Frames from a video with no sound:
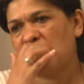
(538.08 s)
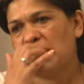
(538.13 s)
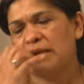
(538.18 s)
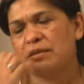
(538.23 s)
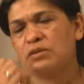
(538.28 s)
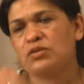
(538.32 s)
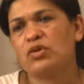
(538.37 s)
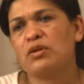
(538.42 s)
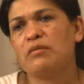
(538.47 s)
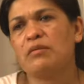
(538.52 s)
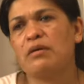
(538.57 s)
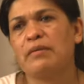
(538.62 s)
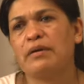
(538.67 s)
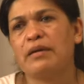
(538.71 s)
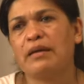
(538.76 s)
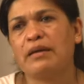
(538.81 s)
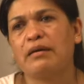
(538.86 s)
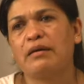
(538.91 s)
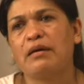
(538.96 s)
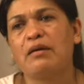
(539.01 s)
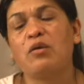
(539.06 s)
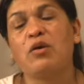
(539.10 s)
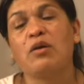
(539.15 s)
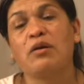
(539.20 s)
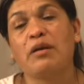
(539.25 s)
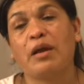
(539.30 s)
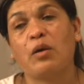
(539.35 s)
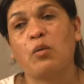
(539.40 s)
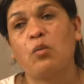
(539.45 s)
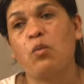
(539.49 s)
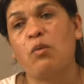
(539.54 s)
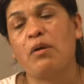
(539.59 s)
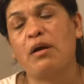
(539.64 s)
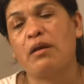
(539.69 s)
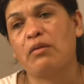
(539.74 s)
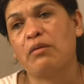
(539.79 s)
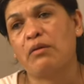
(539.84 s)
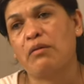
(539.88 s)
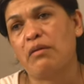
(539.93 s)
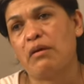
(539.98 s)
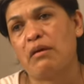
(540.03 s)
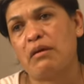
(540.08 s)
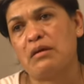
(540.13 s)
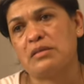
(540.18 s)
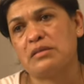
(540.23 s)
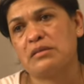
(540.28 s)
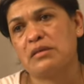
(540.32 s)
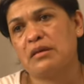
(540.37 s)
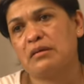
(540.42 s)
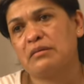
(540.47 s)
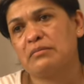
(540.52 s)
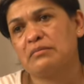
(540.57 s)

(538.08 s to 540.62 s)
Solo me van a quedar los recuerdos de ella.